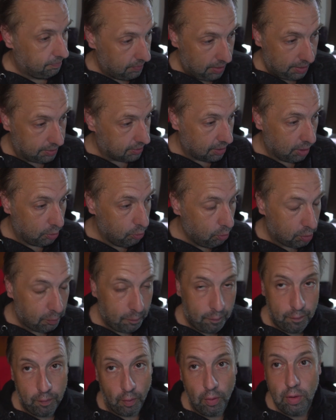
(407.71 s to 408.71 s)
es genügt
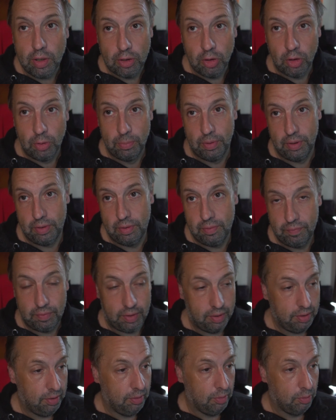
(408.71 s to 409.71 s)
vollkommen,
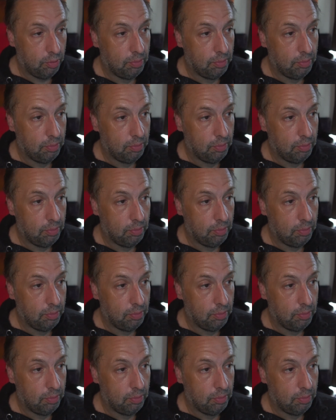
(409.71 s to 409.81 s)
wenn ich